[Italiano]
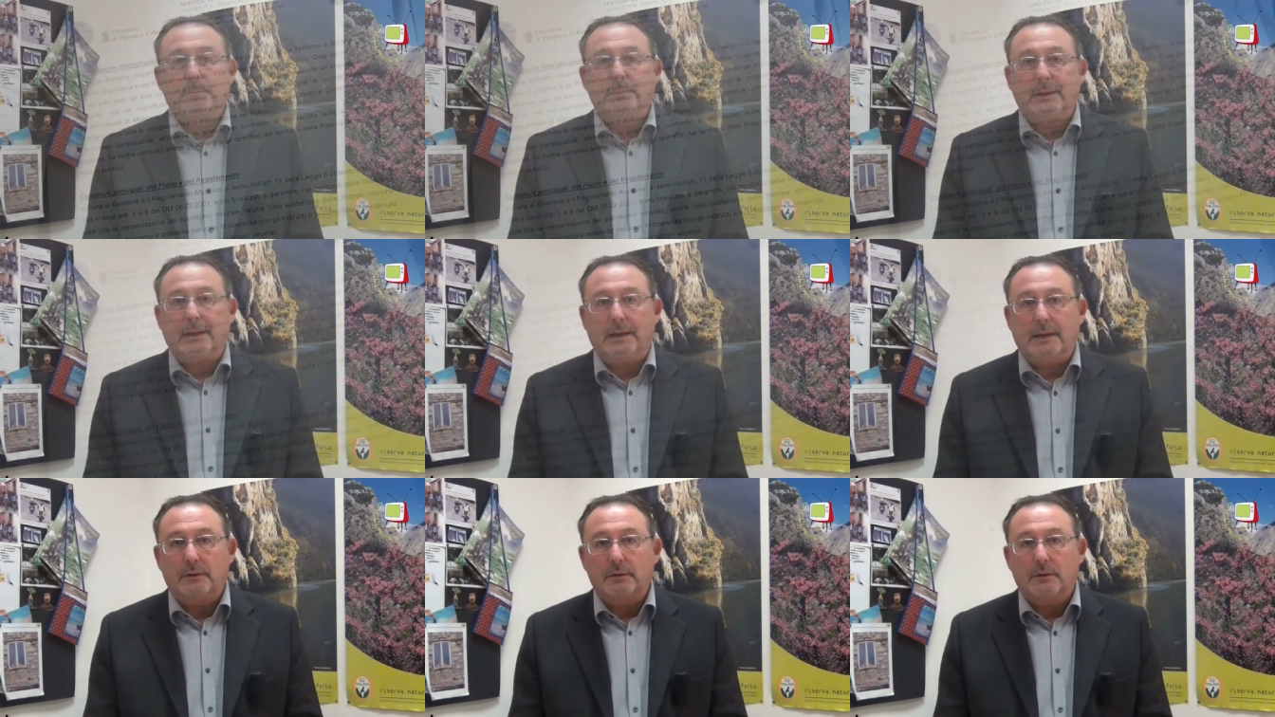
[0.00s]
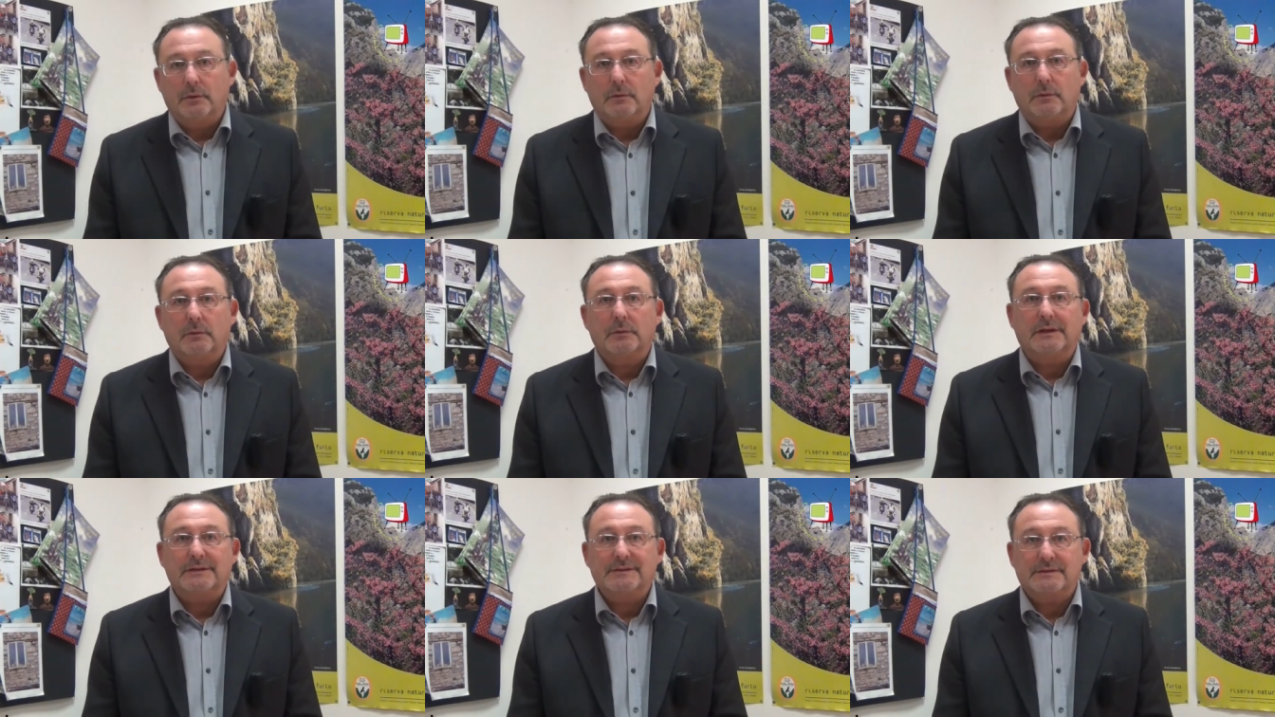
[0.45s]
piano
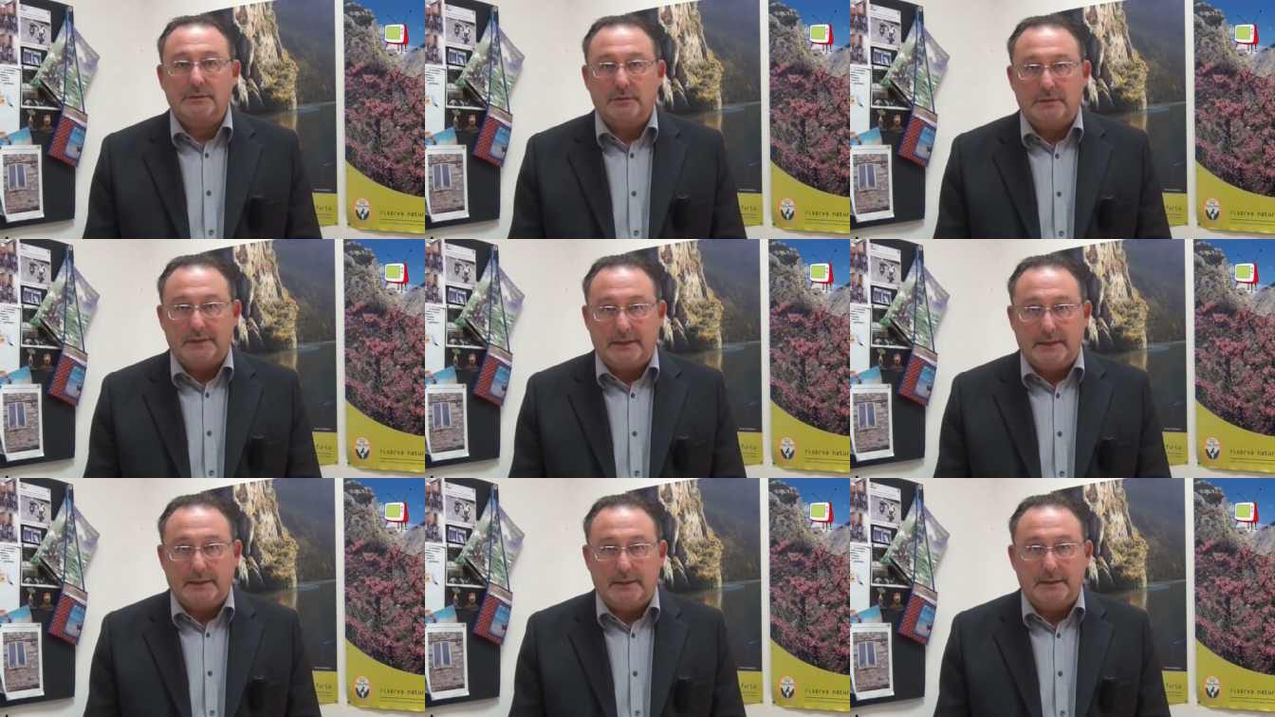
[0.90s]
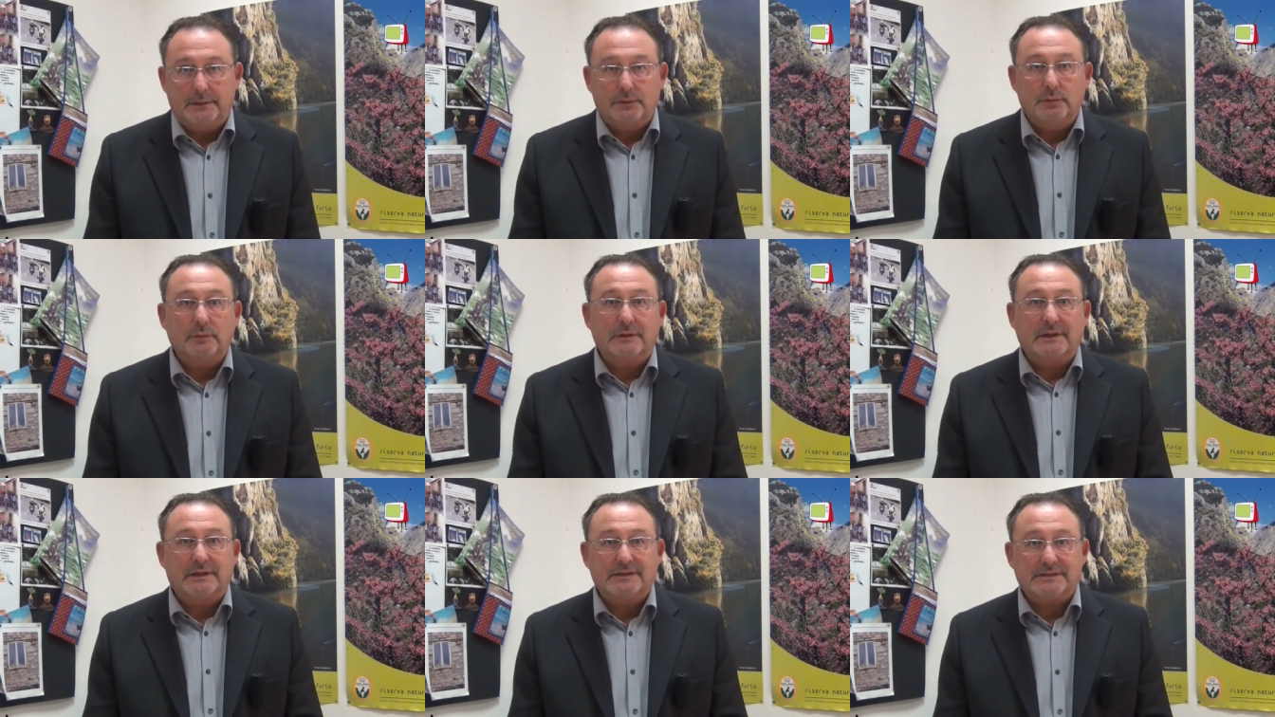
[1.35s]
nazionale di
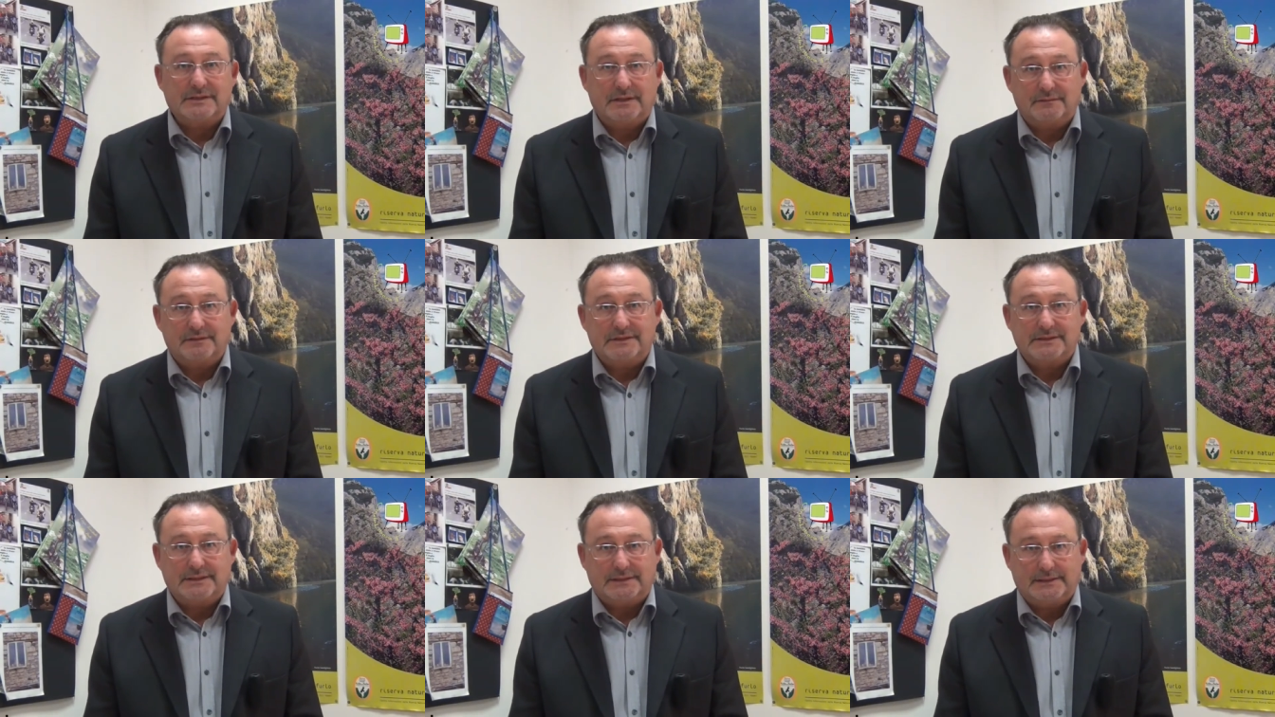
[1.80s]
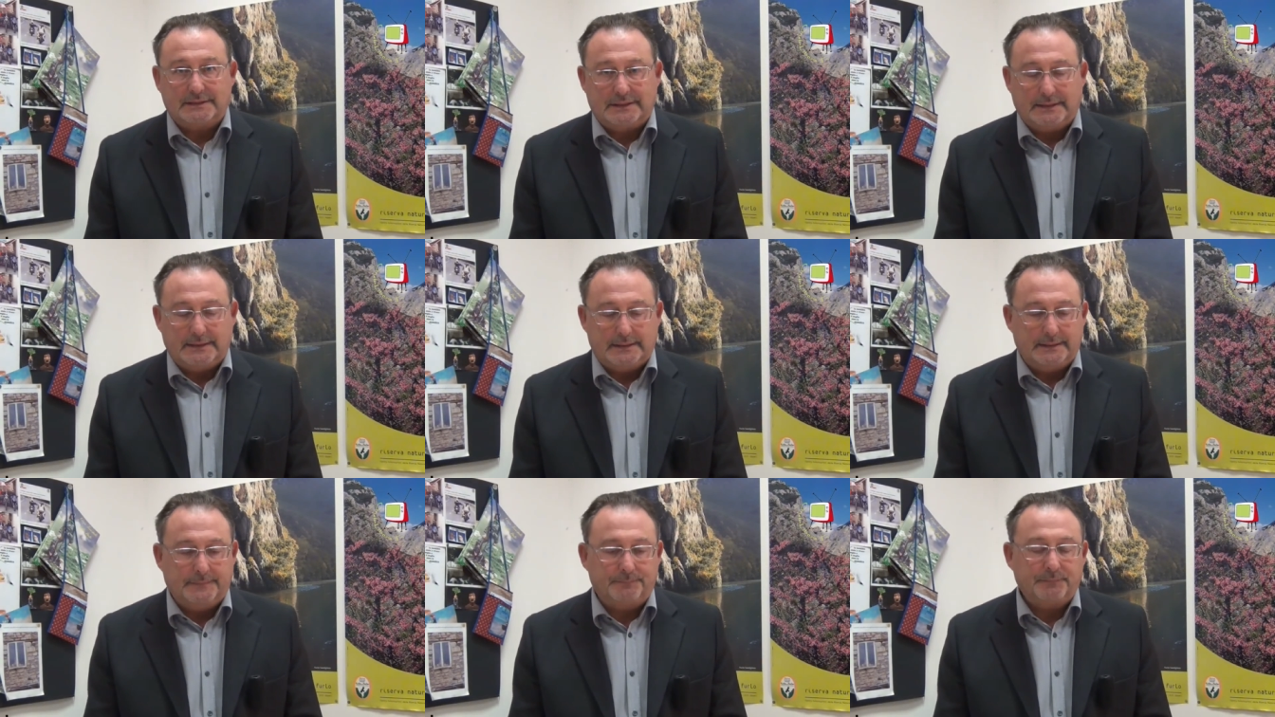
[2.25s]
una riserva
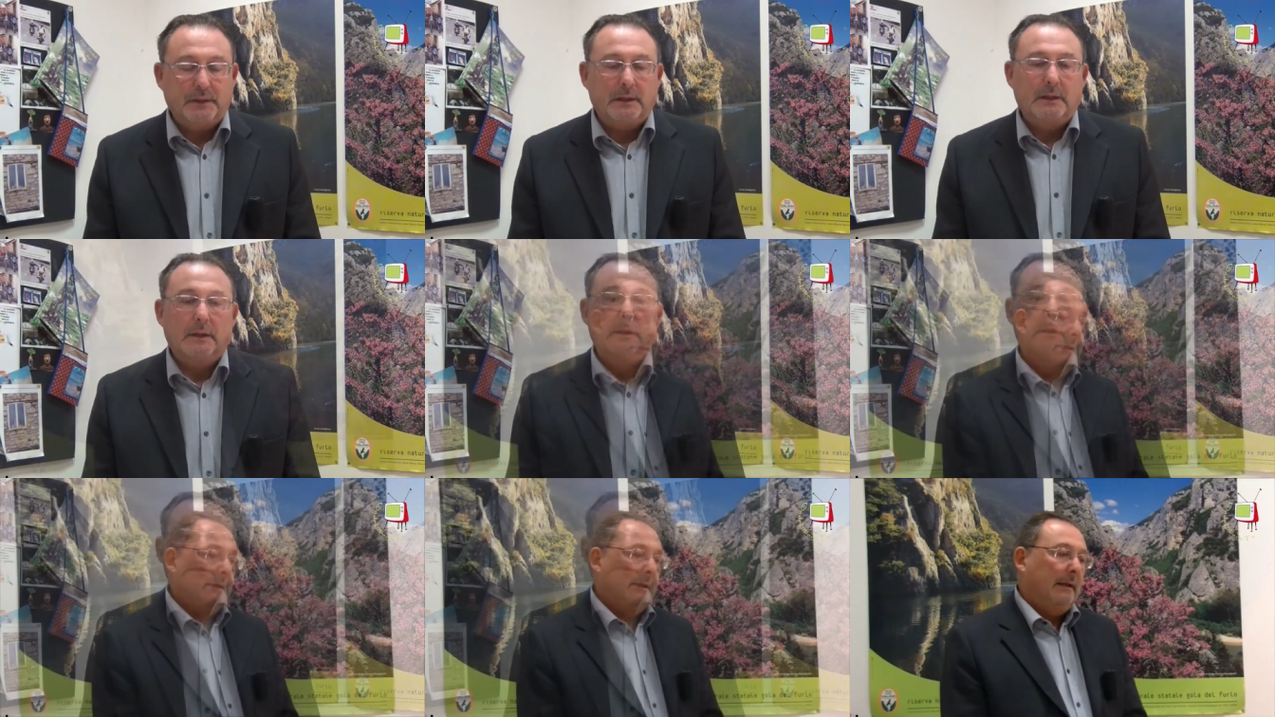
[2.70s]
statale